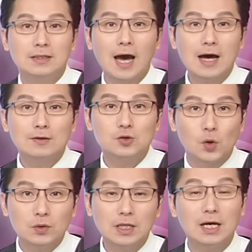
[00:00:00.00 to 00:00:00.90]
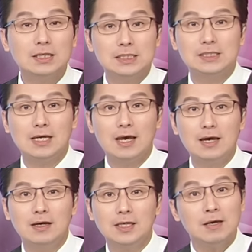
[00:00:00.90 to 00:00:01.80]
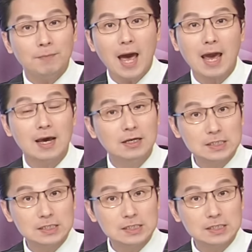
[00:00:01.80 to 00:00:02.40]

抗中的这些鹰派